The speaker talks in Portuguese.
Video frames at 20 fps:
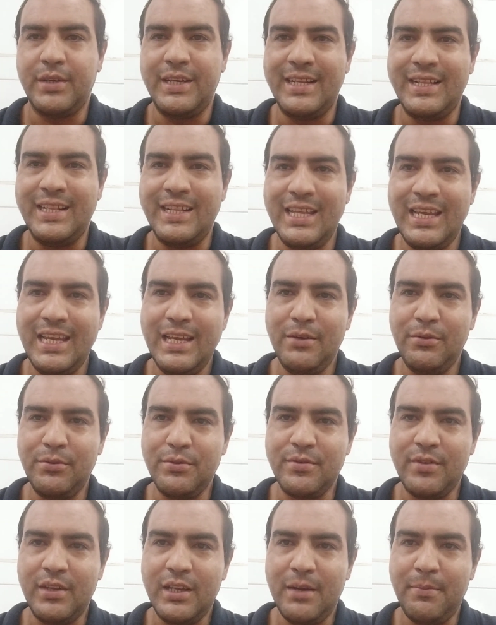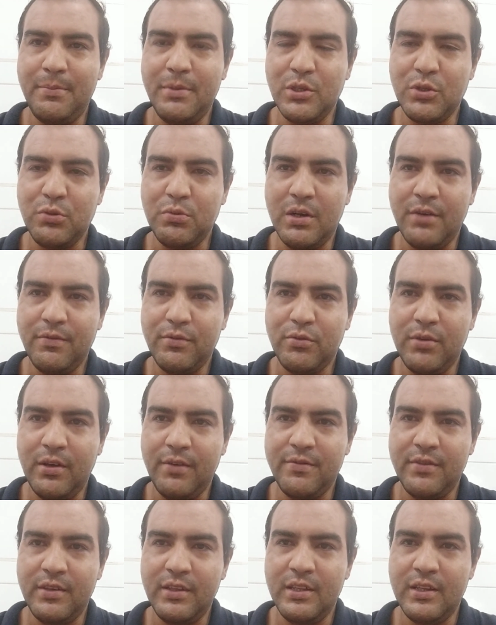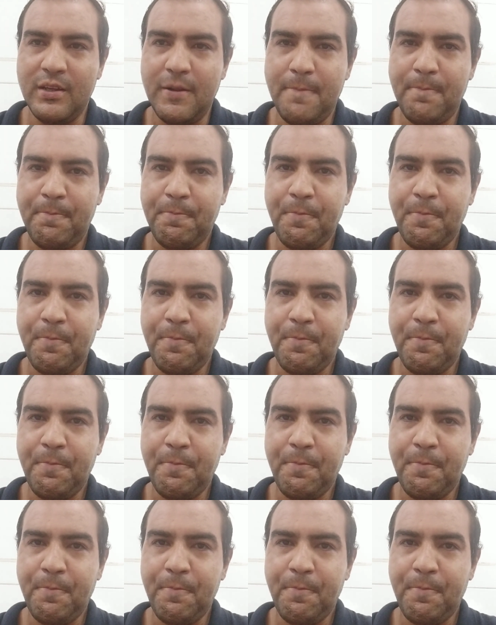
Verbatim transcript: que Deus venha abençoar a tua vida